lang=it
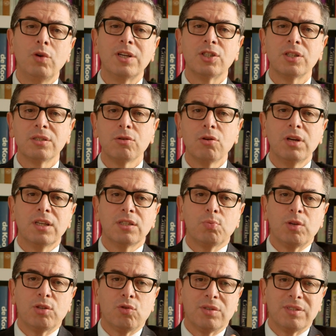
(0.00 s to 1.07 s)
un'eccezione
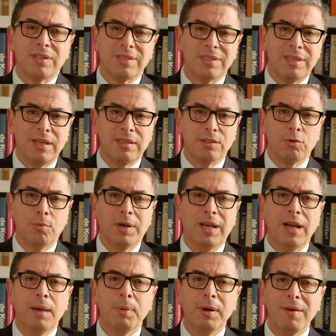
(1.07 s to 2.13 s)
rispetto a se stesso,
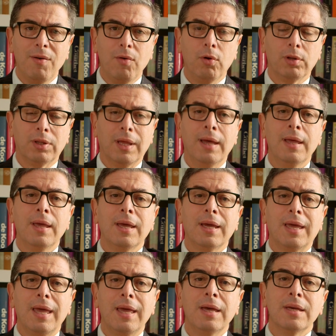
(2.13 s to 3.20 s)
perché è la prima volta
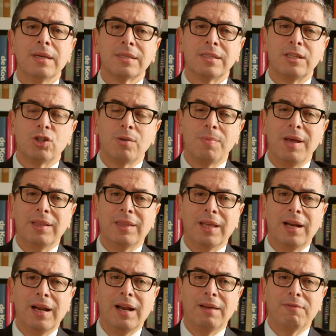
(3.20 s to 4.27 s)
che si cimenta
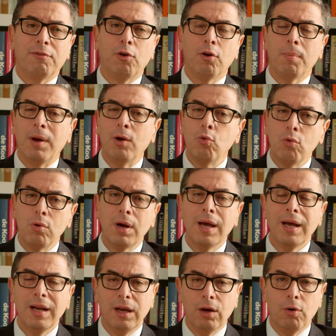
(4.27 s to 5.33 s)
nella forma
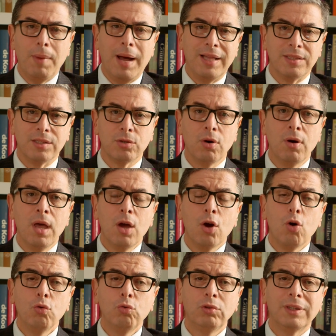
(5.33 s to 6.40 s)
lunga, nel romanzo,
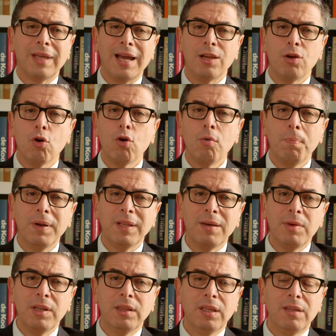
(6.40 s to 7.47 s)
con un taglio
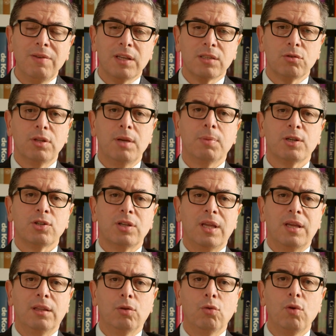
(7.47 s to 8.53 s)
completamente diverso dai
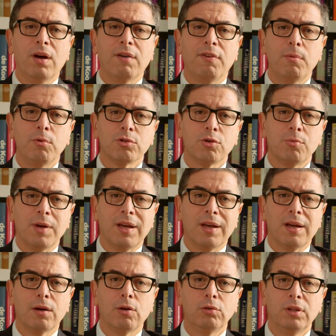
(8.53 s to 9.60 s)
precedenti. Lui era famoso per
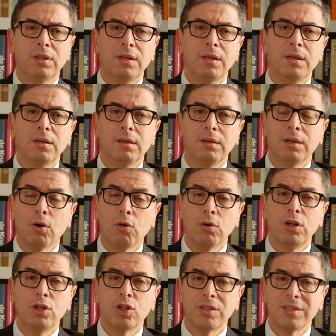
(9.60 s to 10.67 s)
i racconti
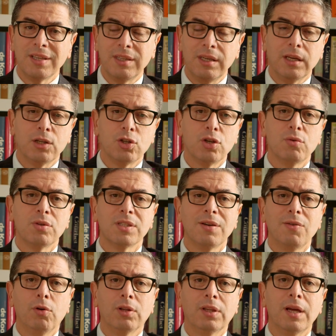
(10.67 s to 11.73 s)
ironici, satirici,
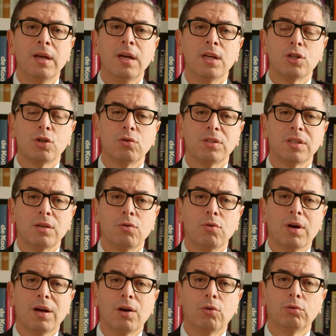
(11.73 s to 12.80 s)
questa volta ci consegna un
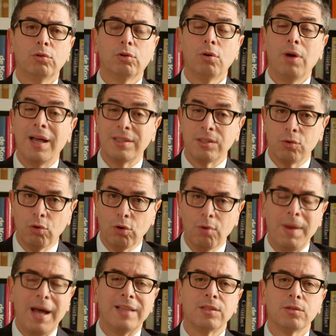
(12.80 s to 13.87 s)
racconto, anzi un
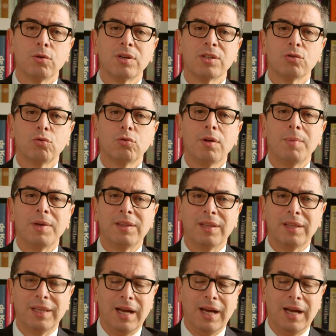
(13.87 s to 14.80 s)
romanzo, romanzo assolutamente